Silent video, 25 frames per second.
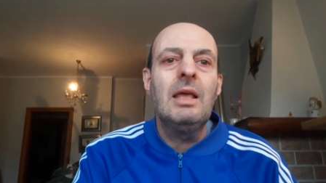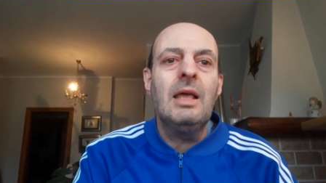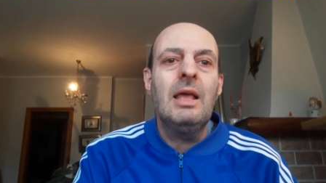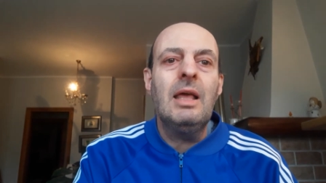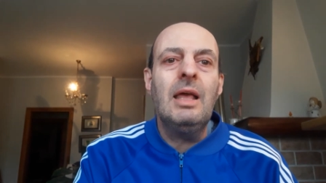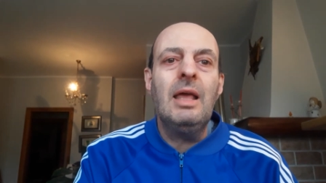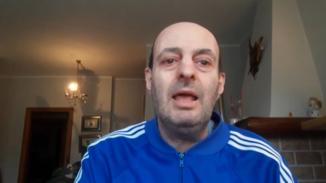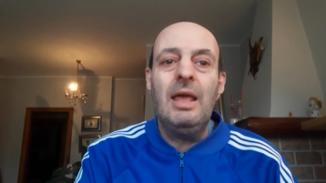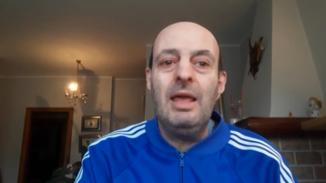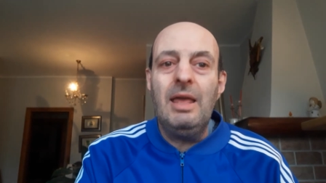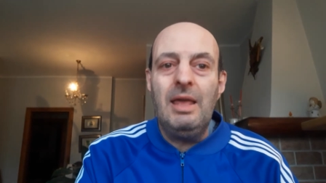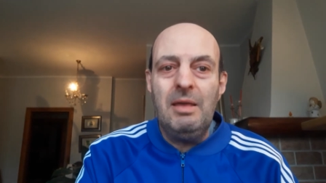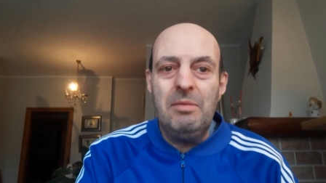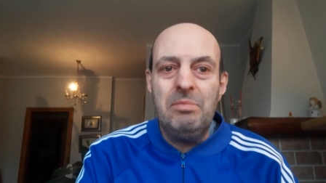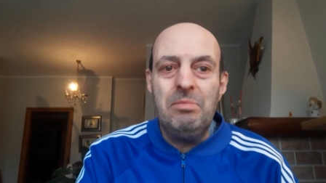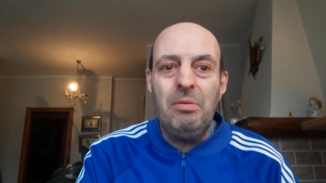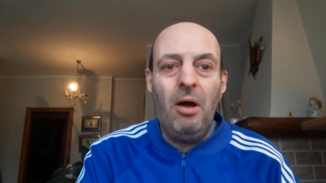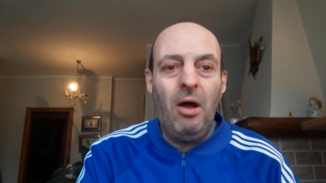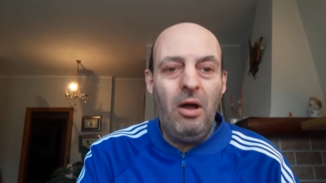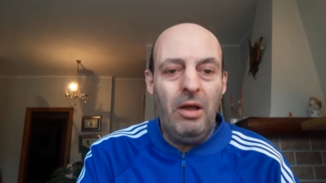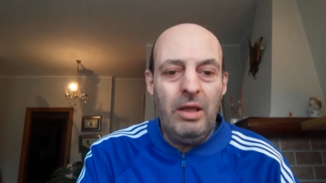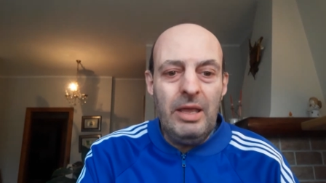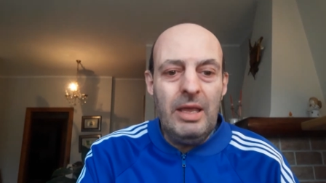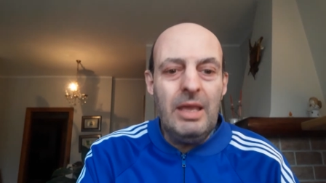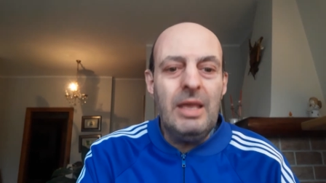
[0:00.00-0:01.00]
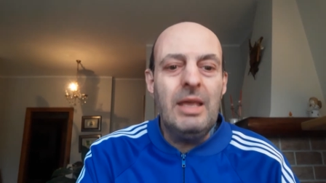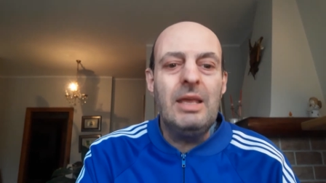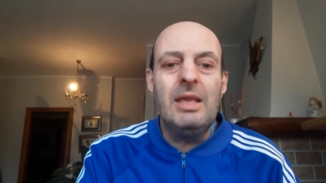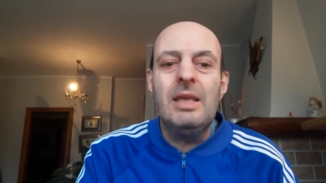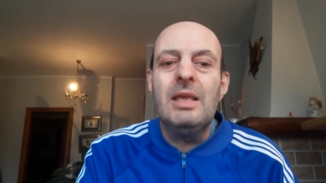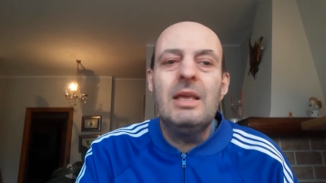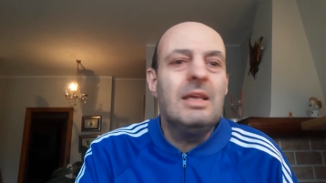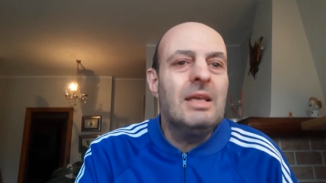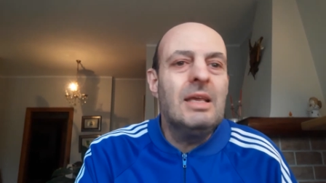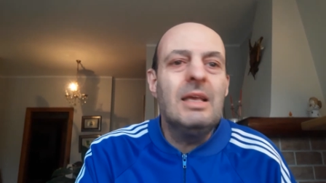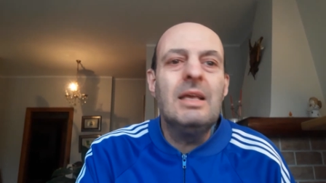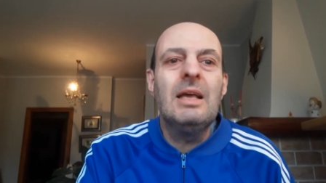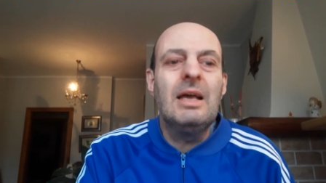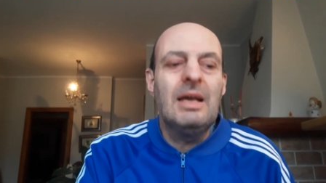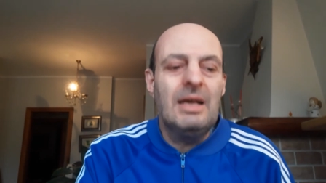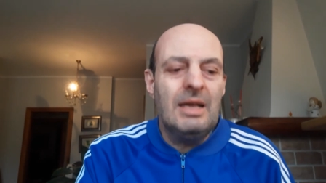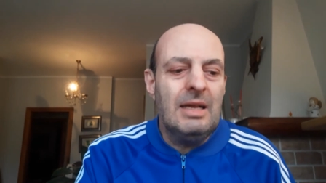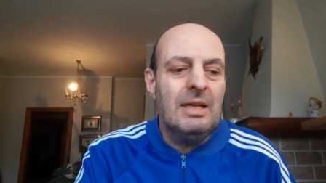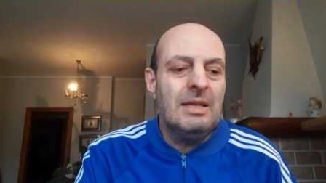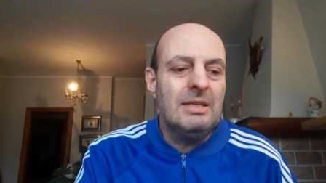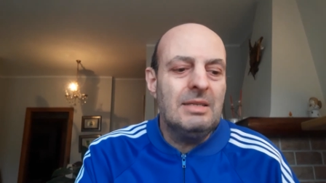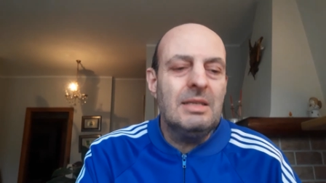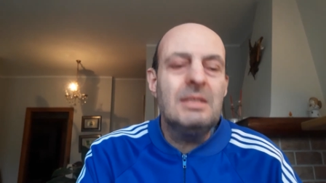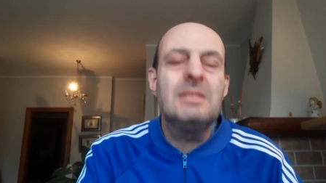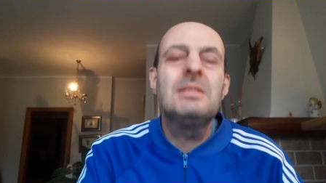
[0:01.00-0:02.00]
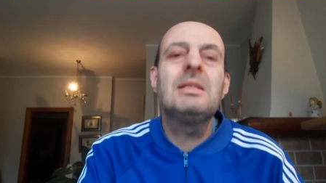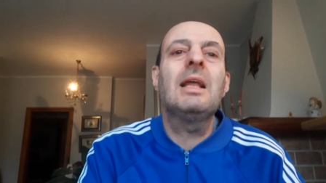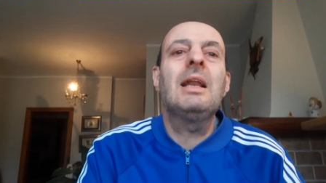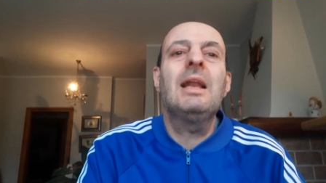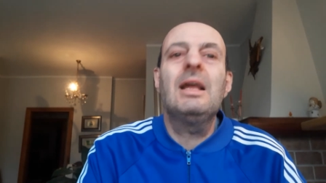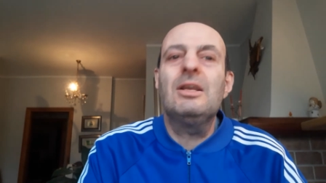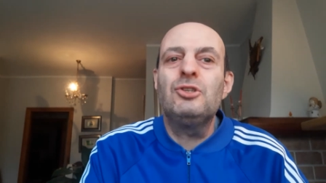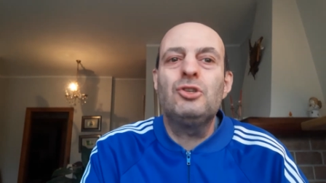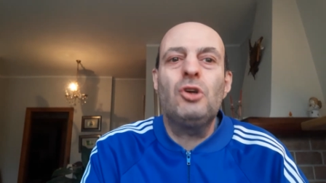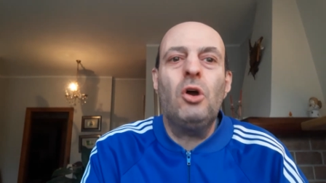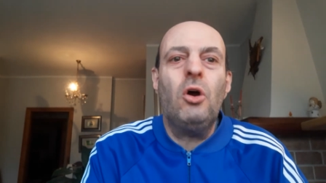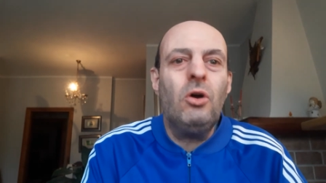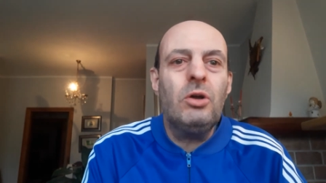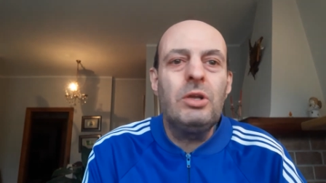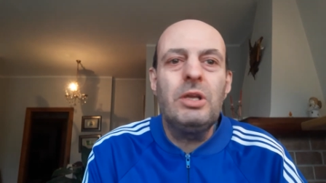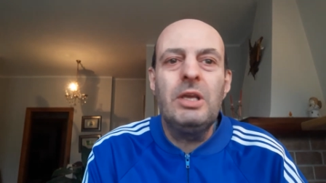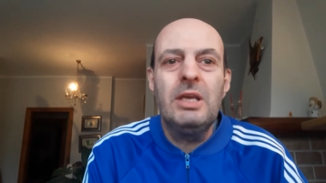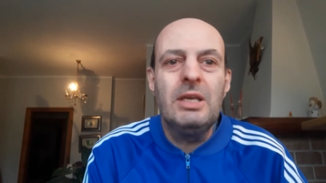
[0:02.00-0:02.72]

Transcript: E poi eh, te la giochi